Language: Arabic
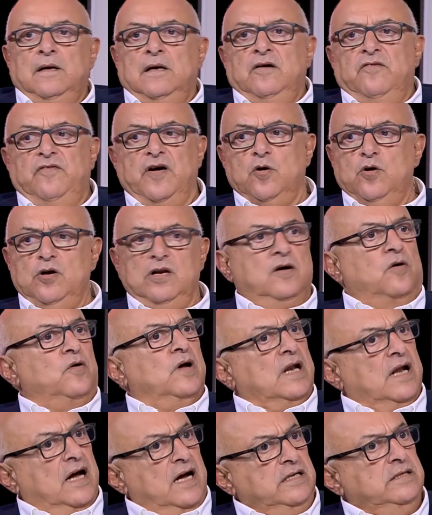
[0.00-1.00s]
فقلنا
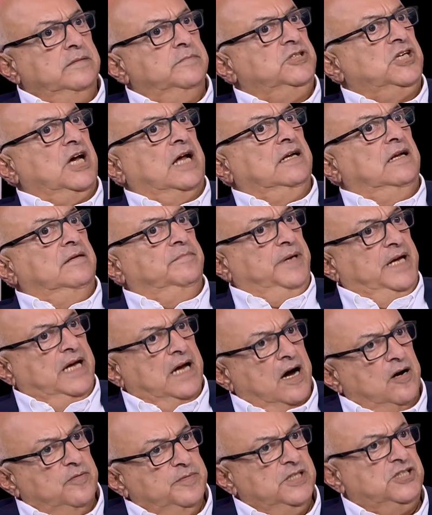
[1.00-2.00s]
والله احنا مشان
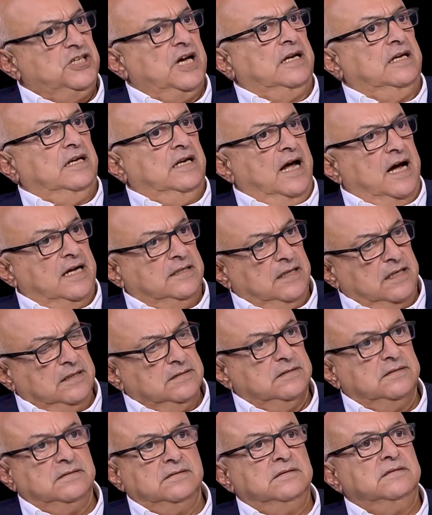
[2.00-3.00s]
البيئه ومنشان الهذا
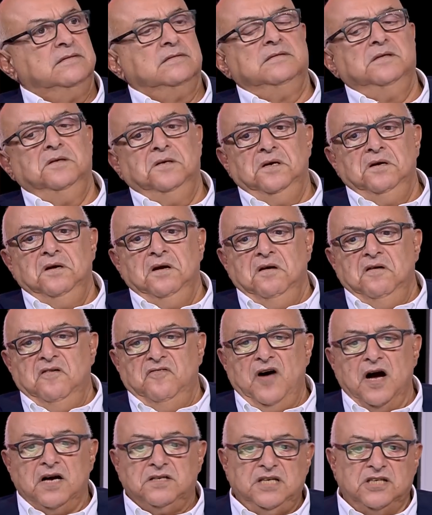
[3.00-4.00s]

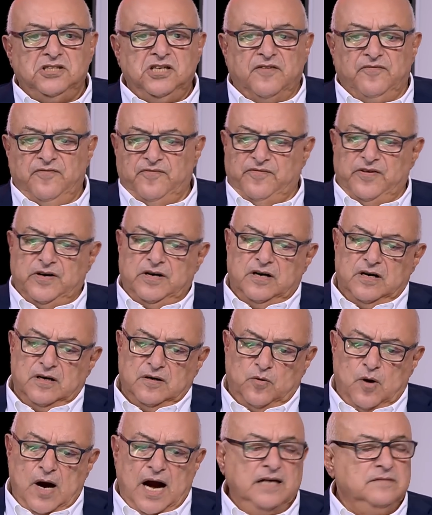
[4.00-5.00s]
فاكتشف آه،
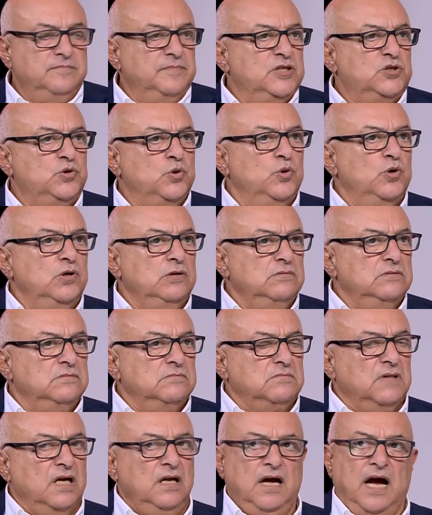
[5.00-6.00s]
واحد مسؤول
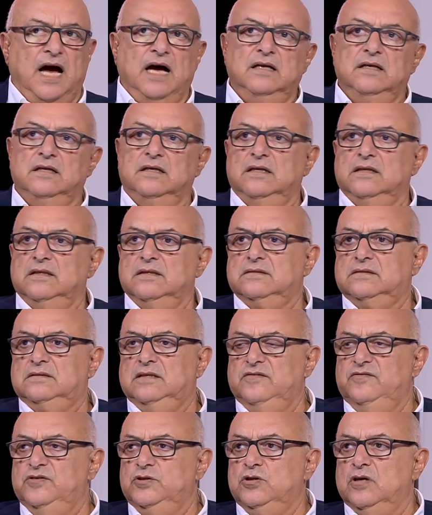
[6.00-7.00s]
طلع على
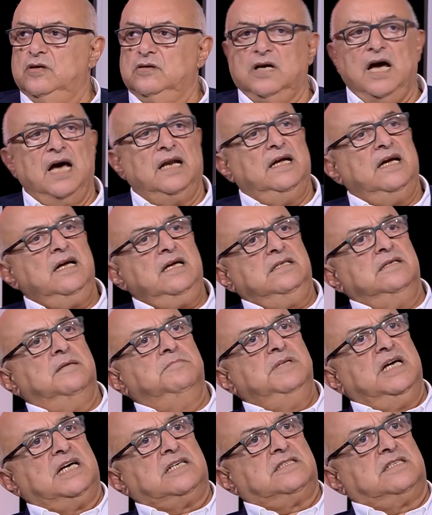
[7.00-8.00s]
التلفزيون قال احنا
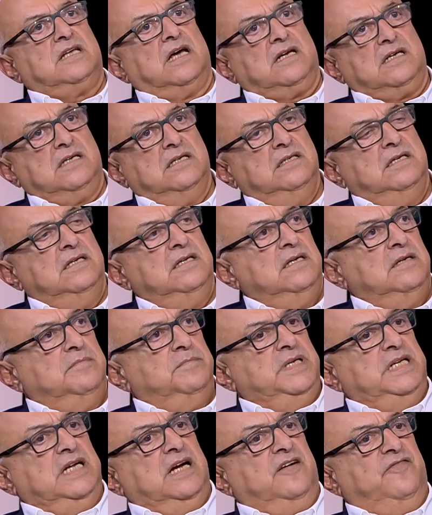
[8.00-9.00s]
بنخسر
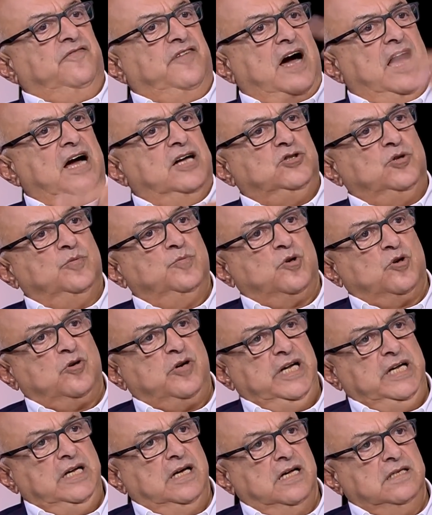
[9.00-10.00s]
من اعفائها
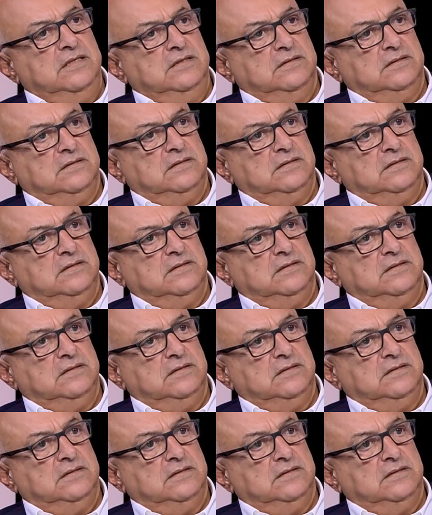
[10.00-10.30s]
جمركيا